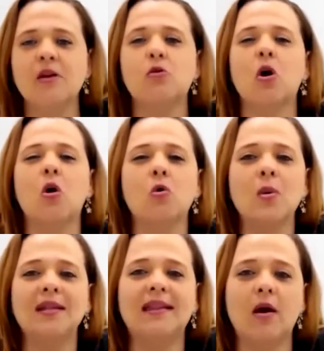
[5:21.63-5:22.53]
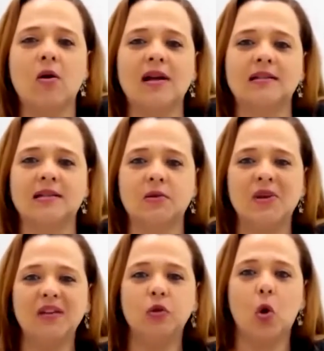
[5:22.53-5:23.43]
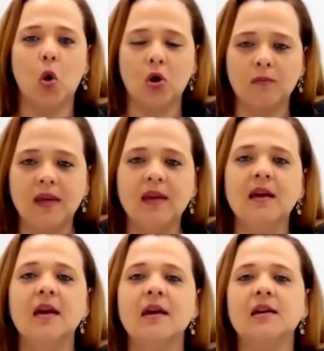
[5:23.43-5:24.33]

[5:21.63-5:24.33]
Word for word: E eu coloco uma interrogação enorme